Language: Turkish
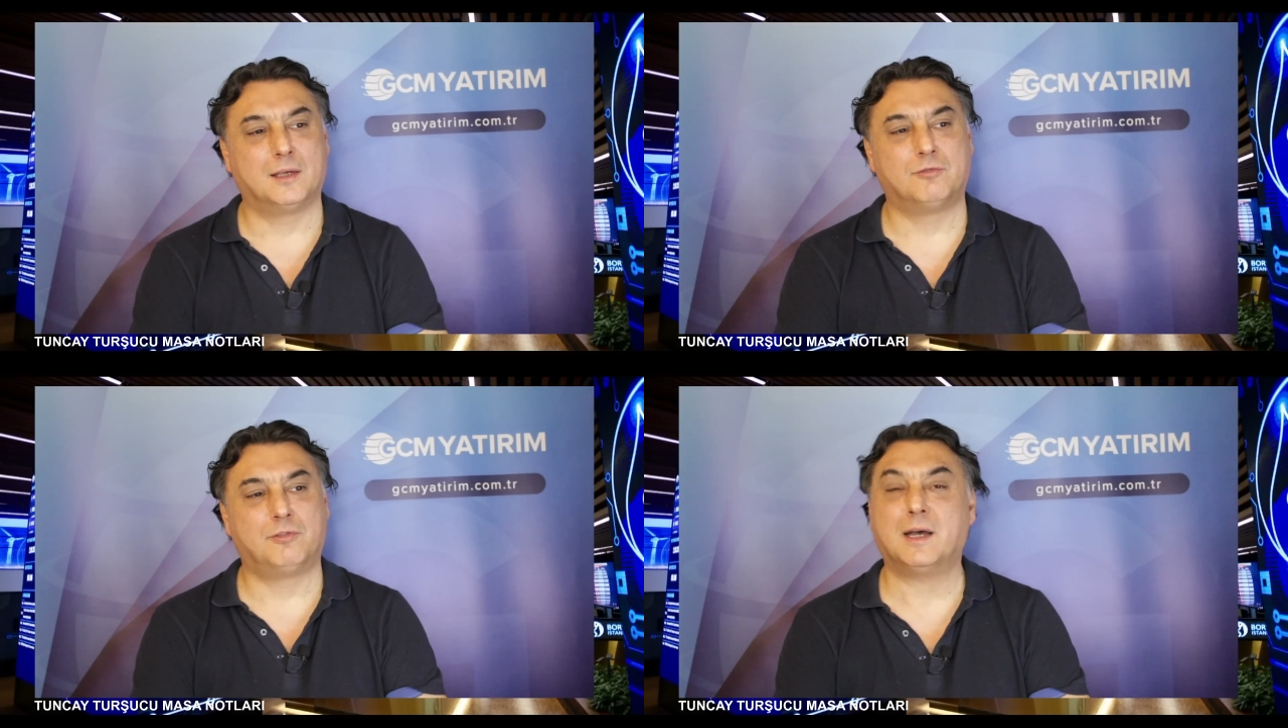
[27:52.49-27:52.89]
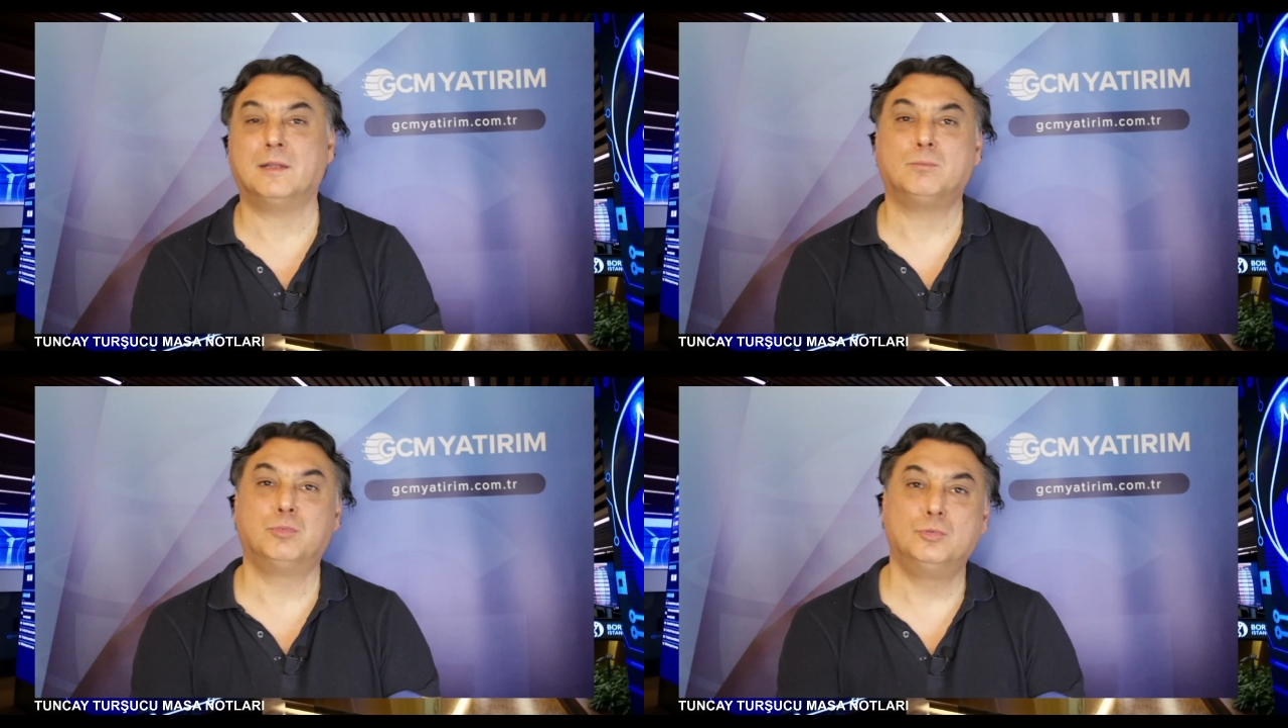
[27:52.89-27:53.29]

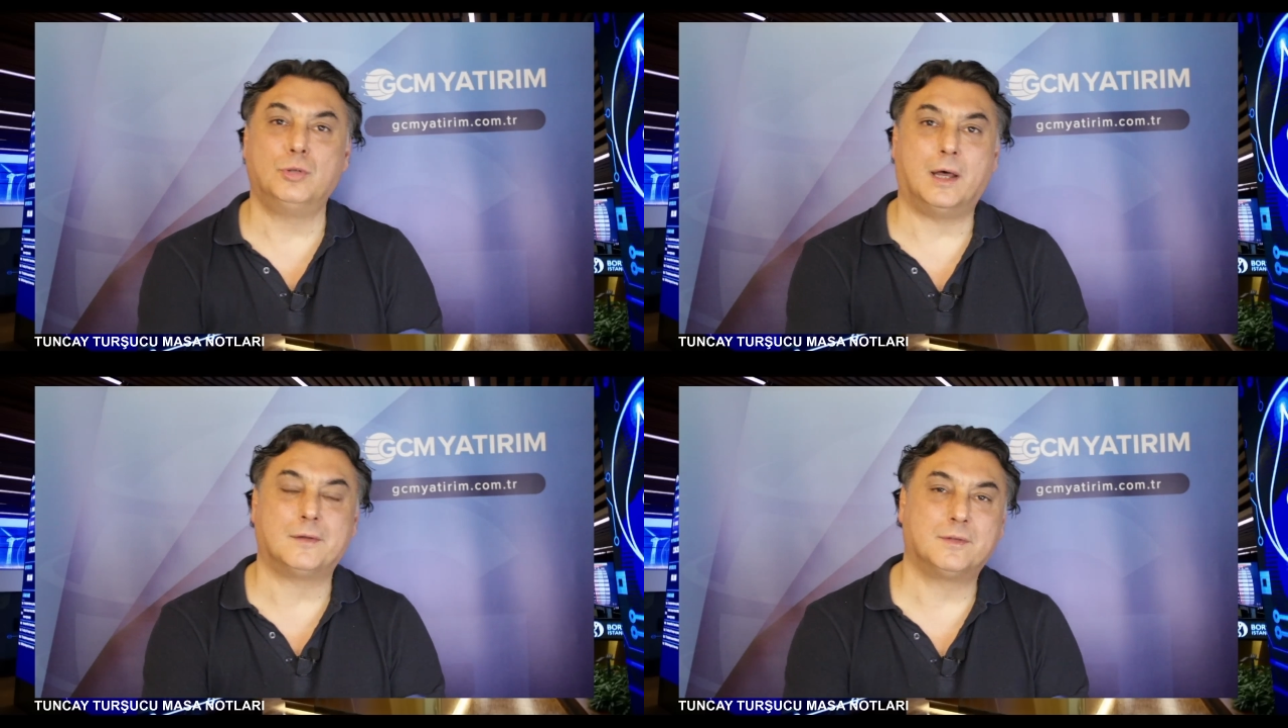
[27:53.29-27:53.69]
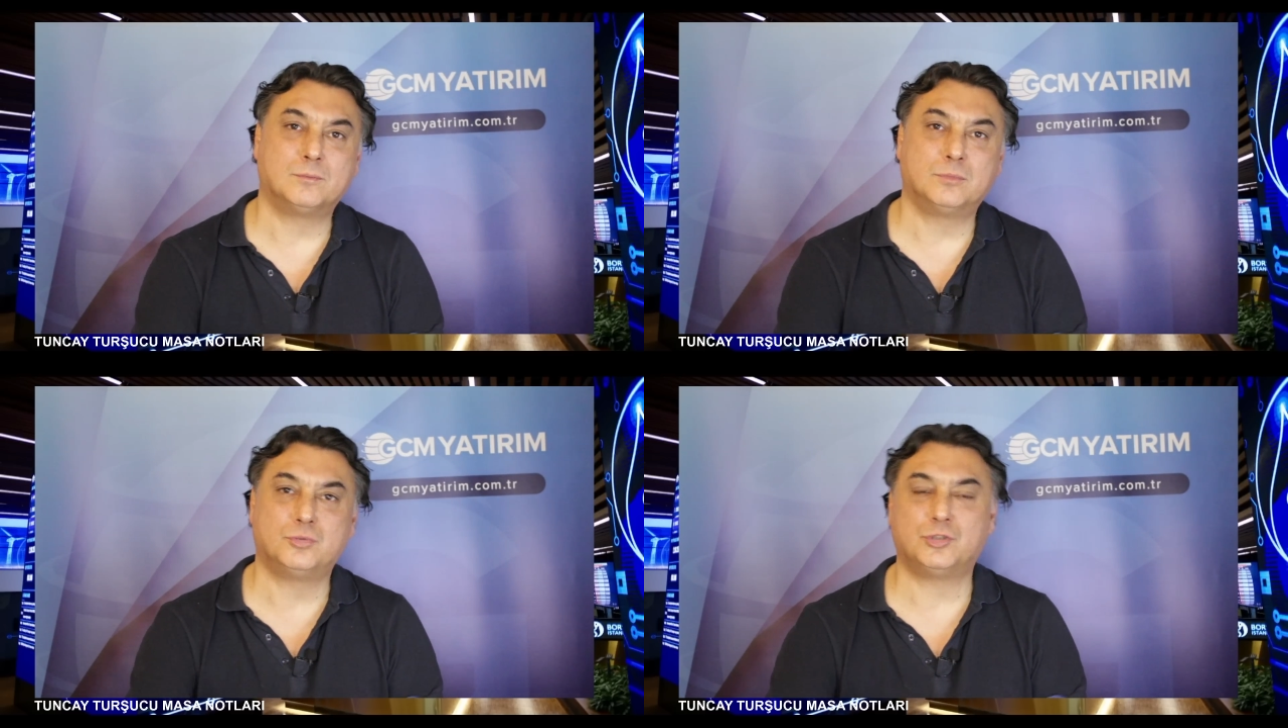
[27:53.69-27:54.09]
Fakat bunun
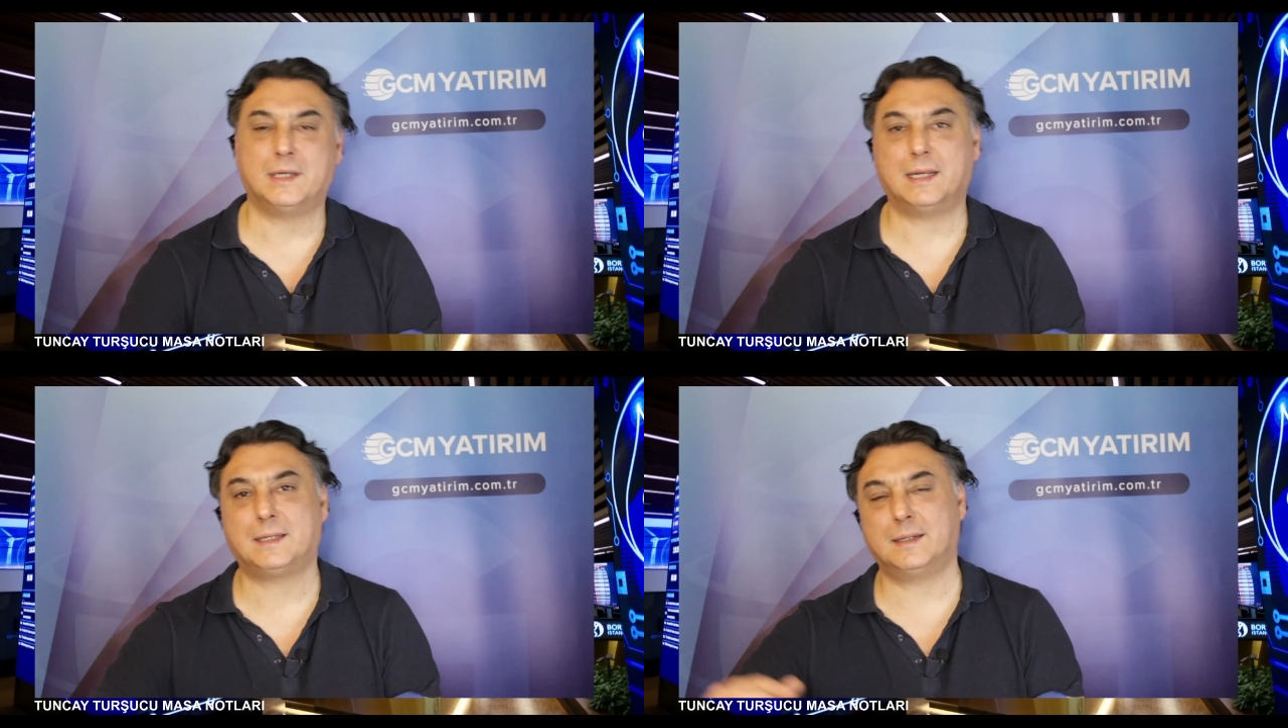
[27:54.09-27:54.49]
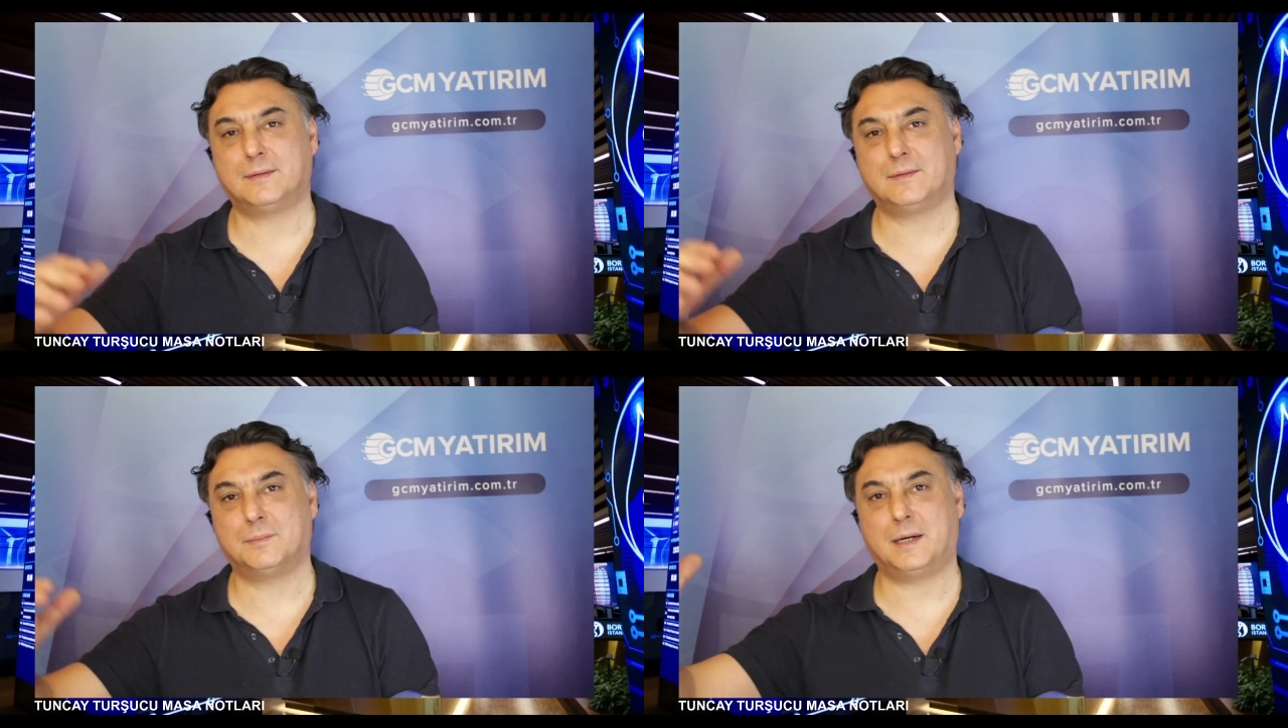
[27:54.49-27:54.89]
artık bu çeyrekler
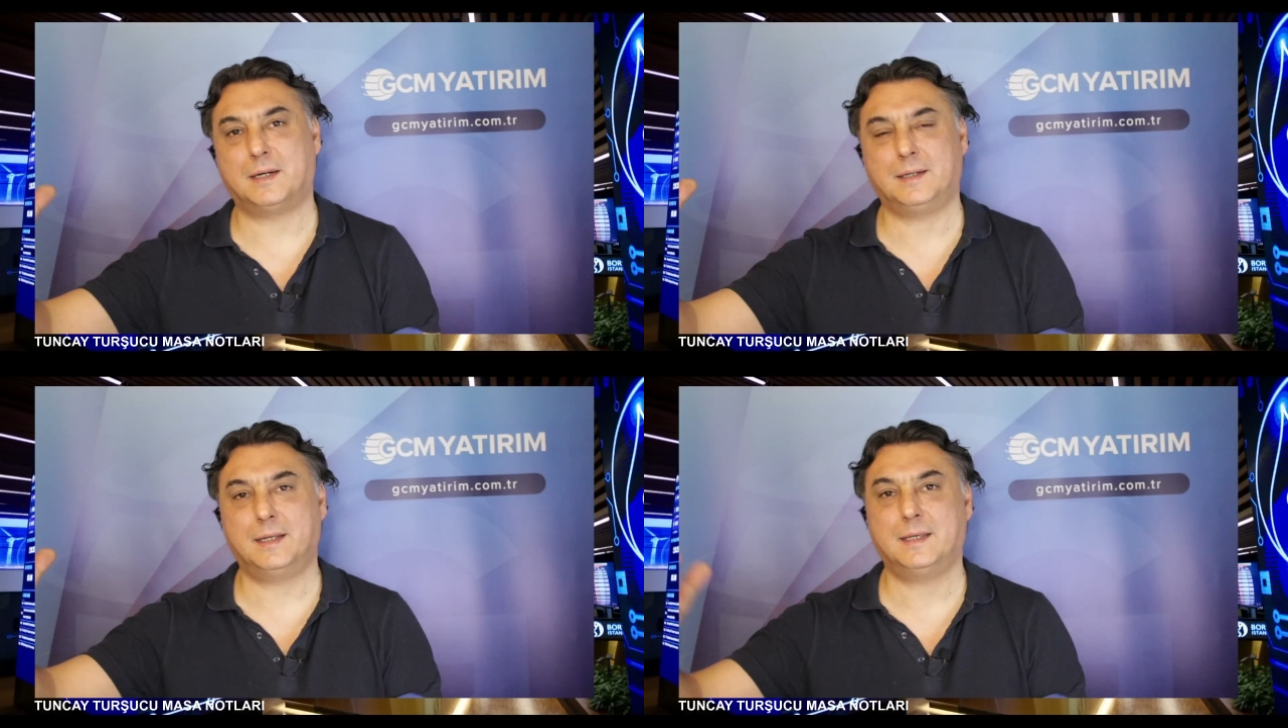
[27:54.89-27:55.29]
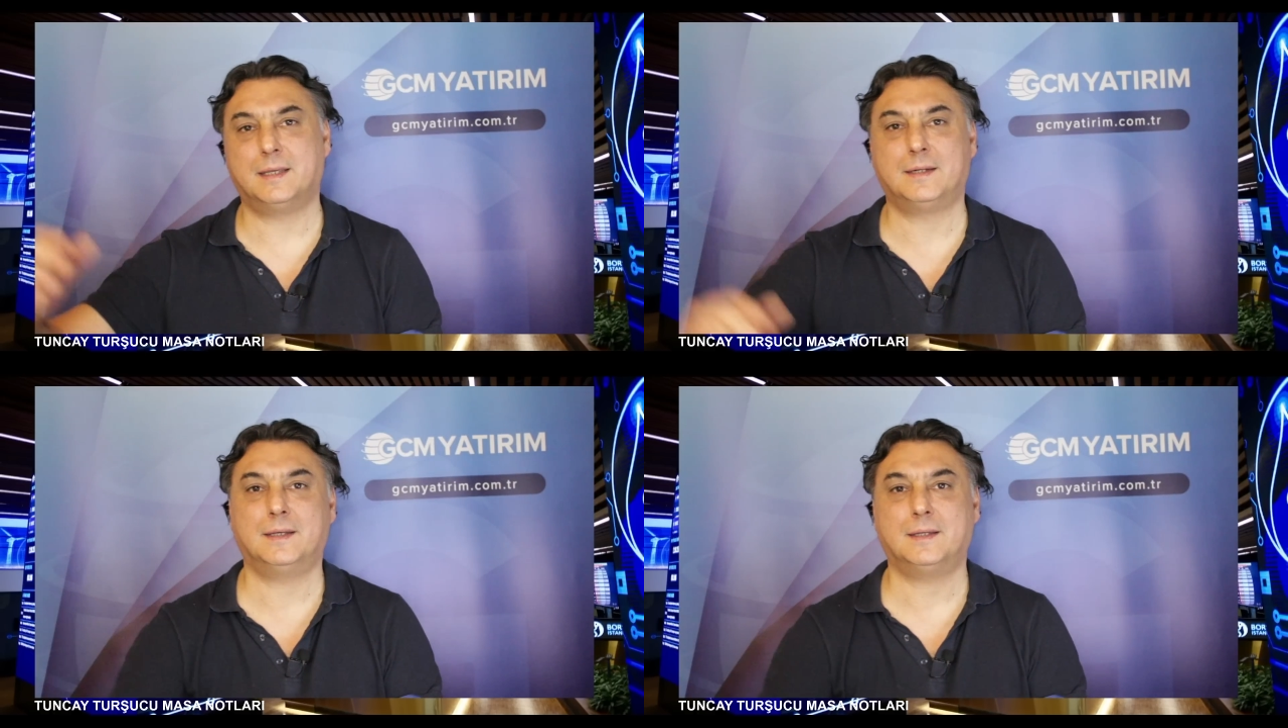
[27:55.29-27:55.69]
itibariyle
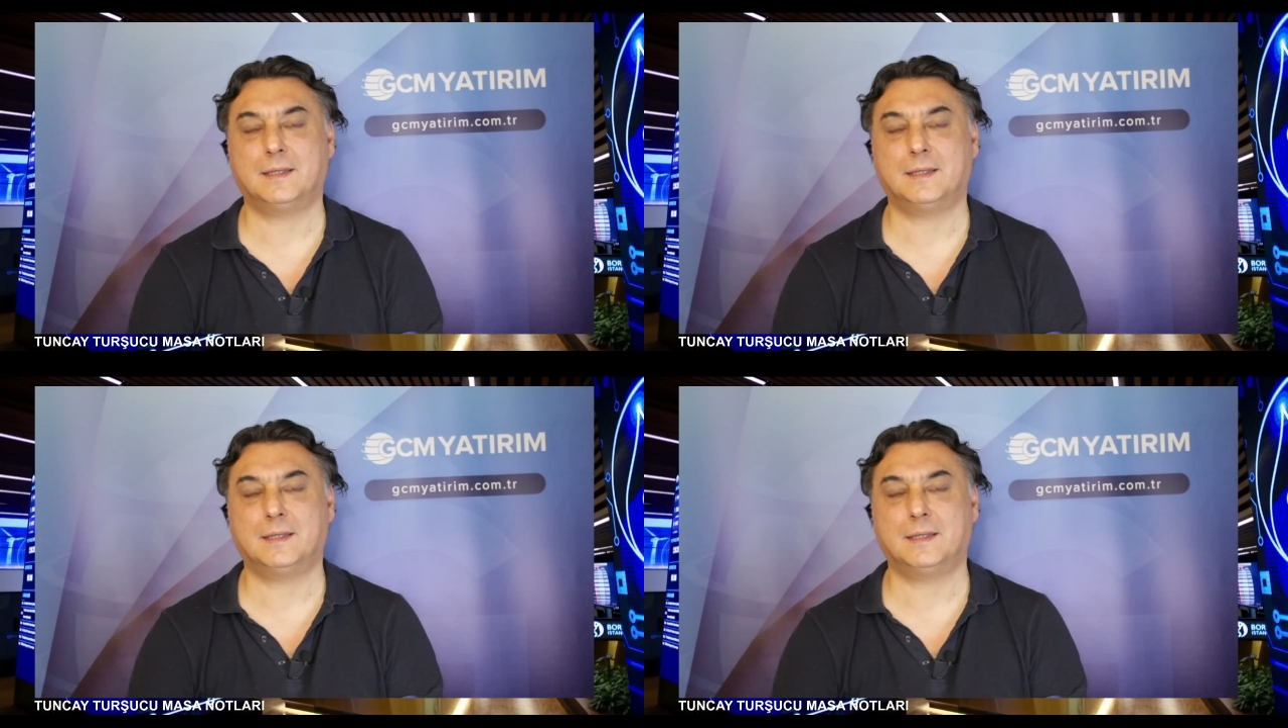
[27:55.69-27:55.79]
yerini